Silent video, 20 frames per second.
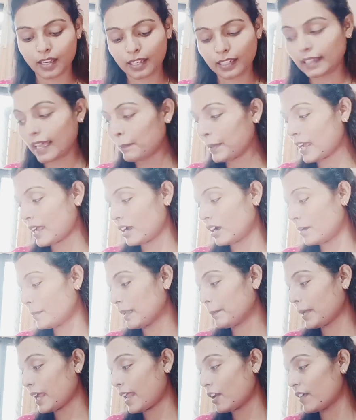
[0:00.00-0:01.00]
देन uh,
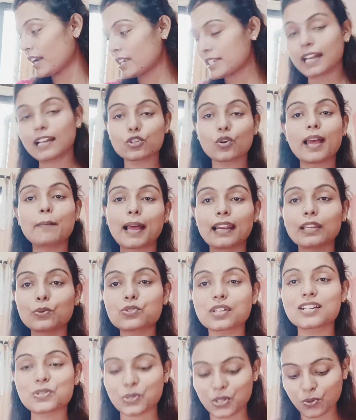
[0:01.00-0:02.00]
मतलब मैं एलोवेरा जेल जो है पहले
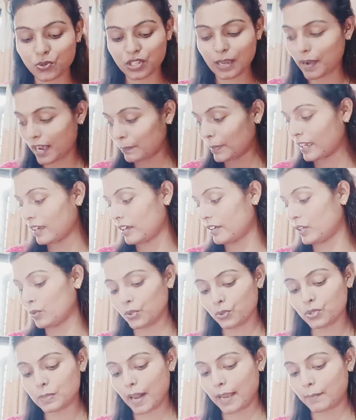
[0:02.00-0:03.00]
यूज़ कर चुकी हूँ उसके बाद में ये कर रही हूँ
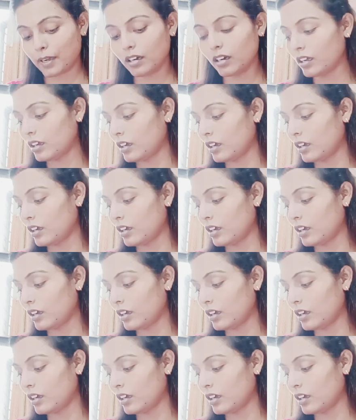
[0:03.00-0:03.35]
यूज़ टाइमर